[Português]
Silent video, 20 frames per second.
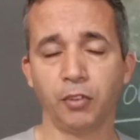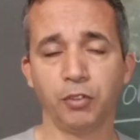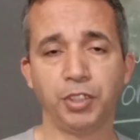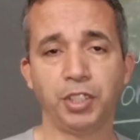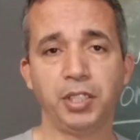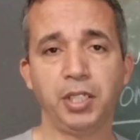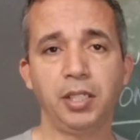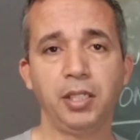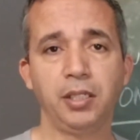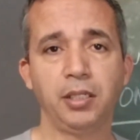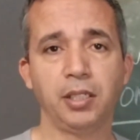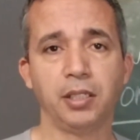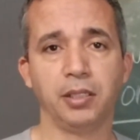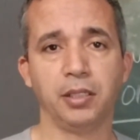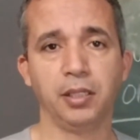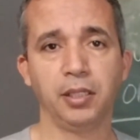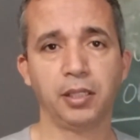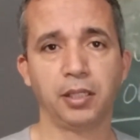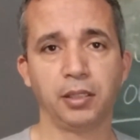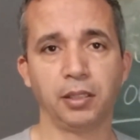você tem que
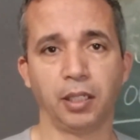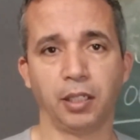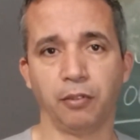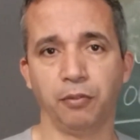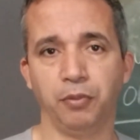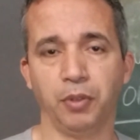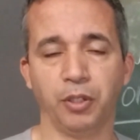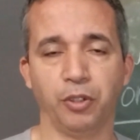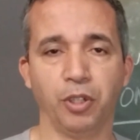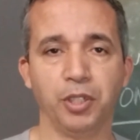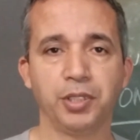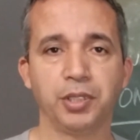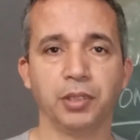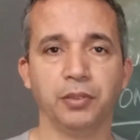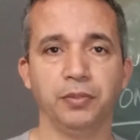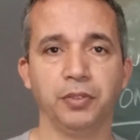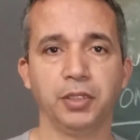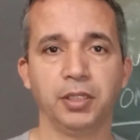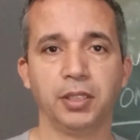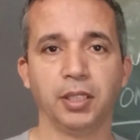entender que a,
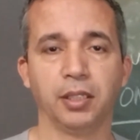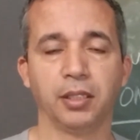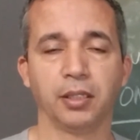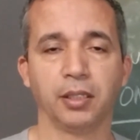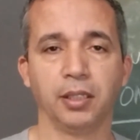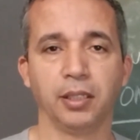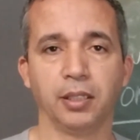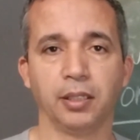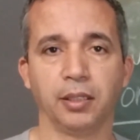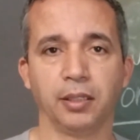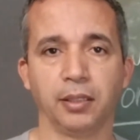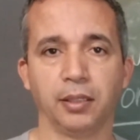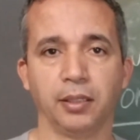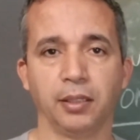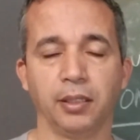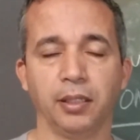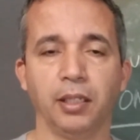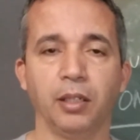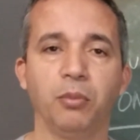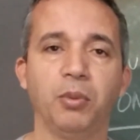nossa vida
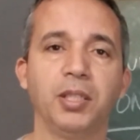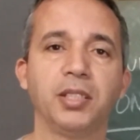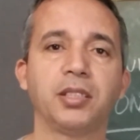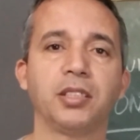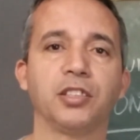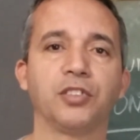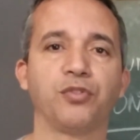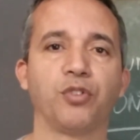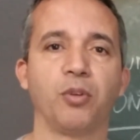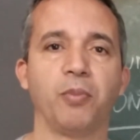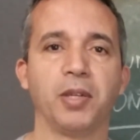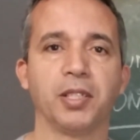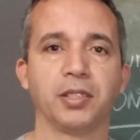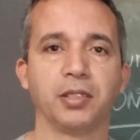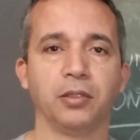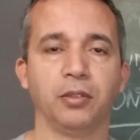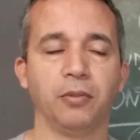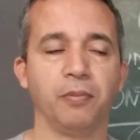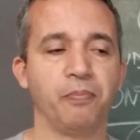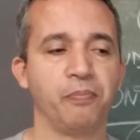é, ela é uma
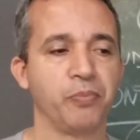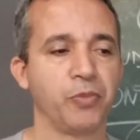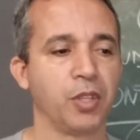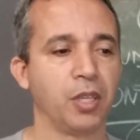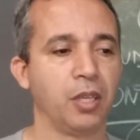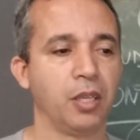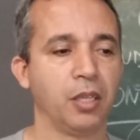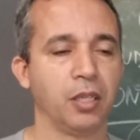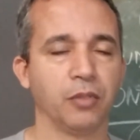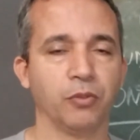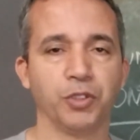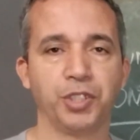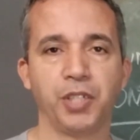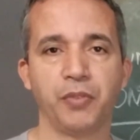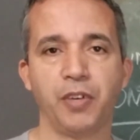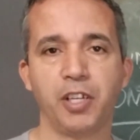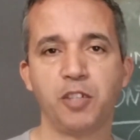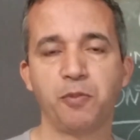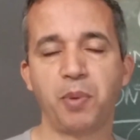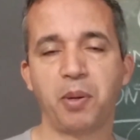transformação.
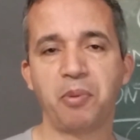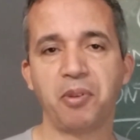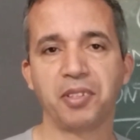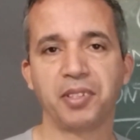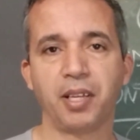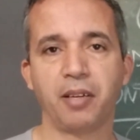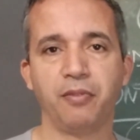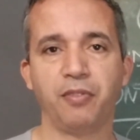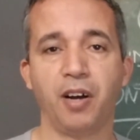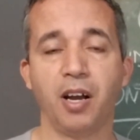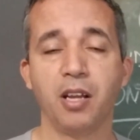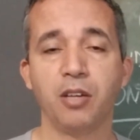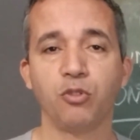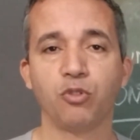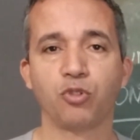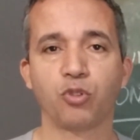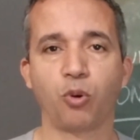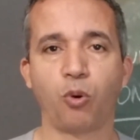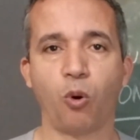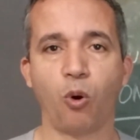Você vai experimentar
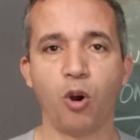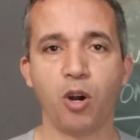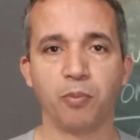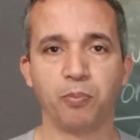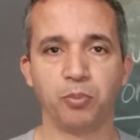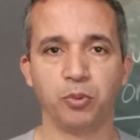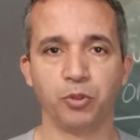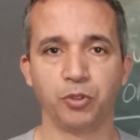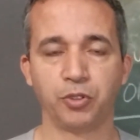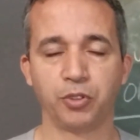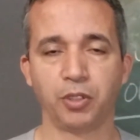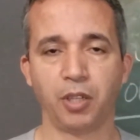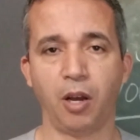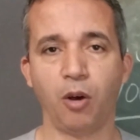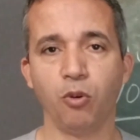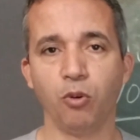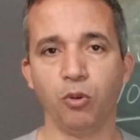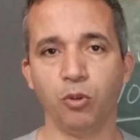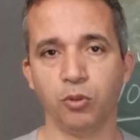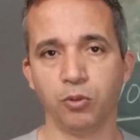vários corpos
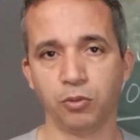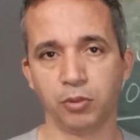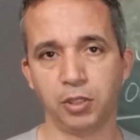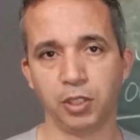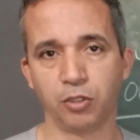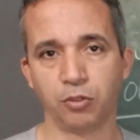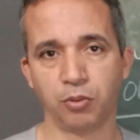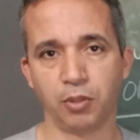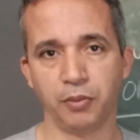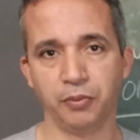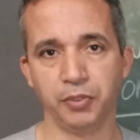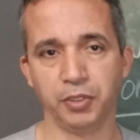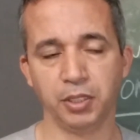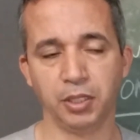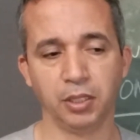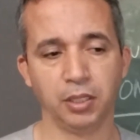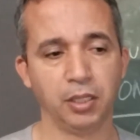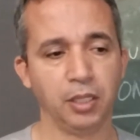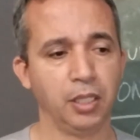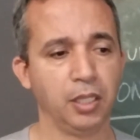ao longo da sua
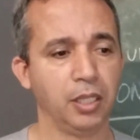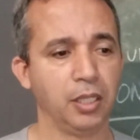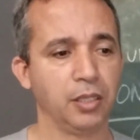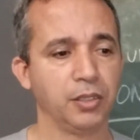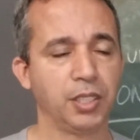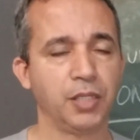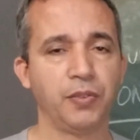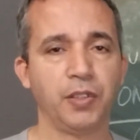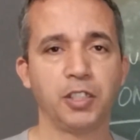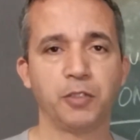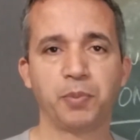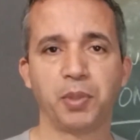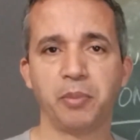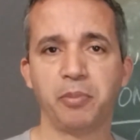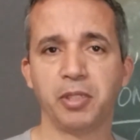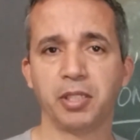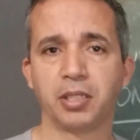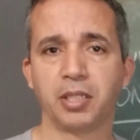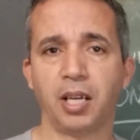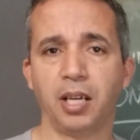vida. Você vai
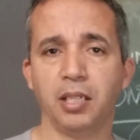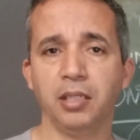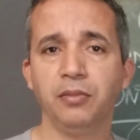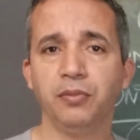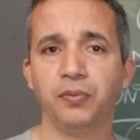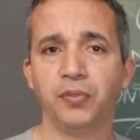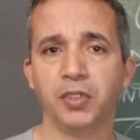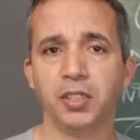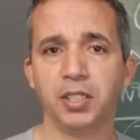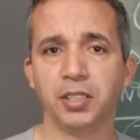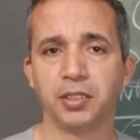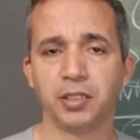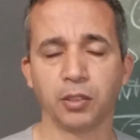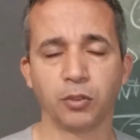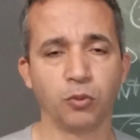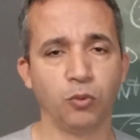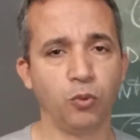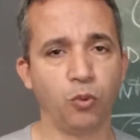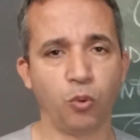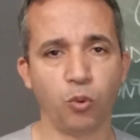experimentar a
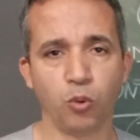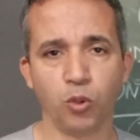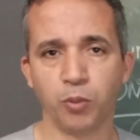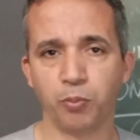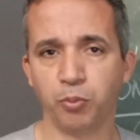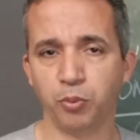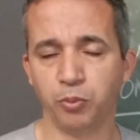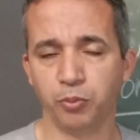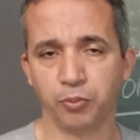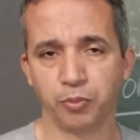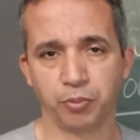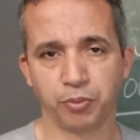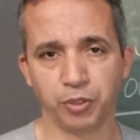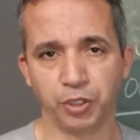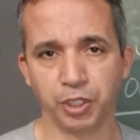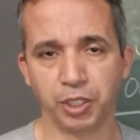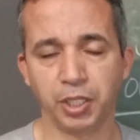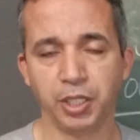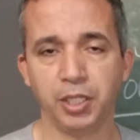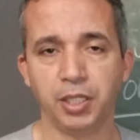infância com o corpo
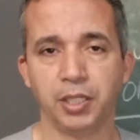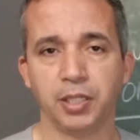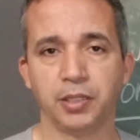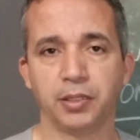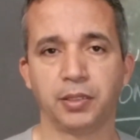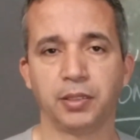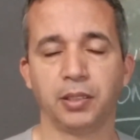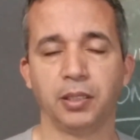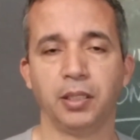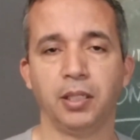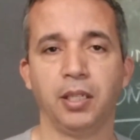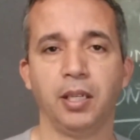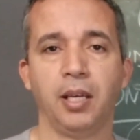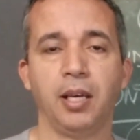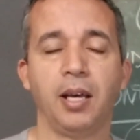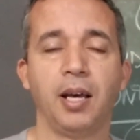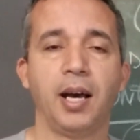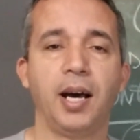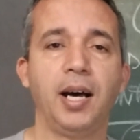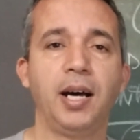de criança,
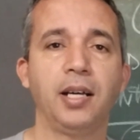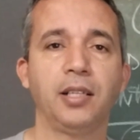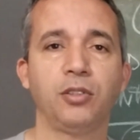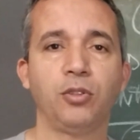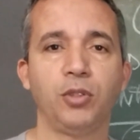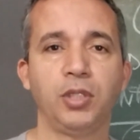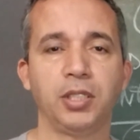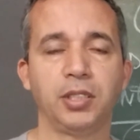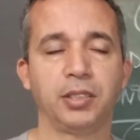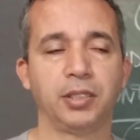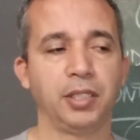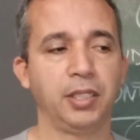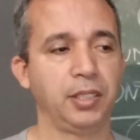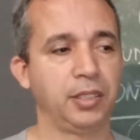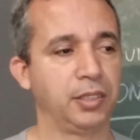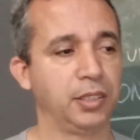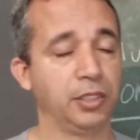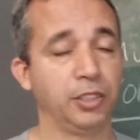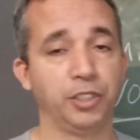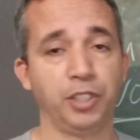a
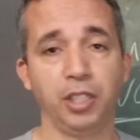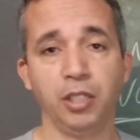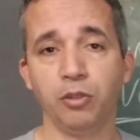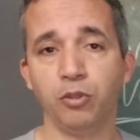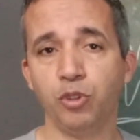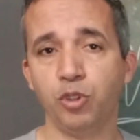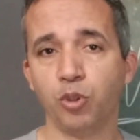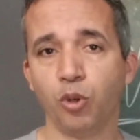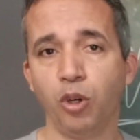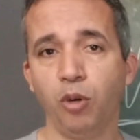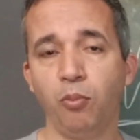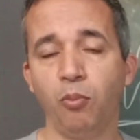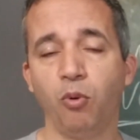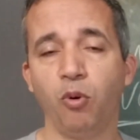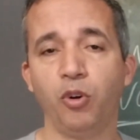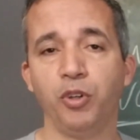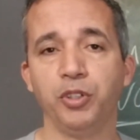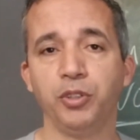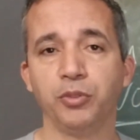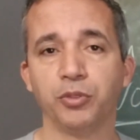adolescência cheio de
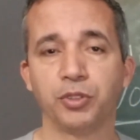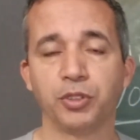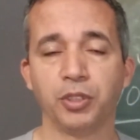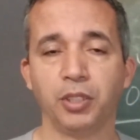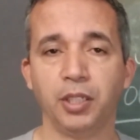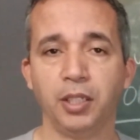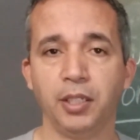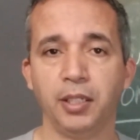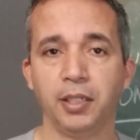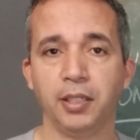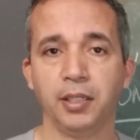hormônios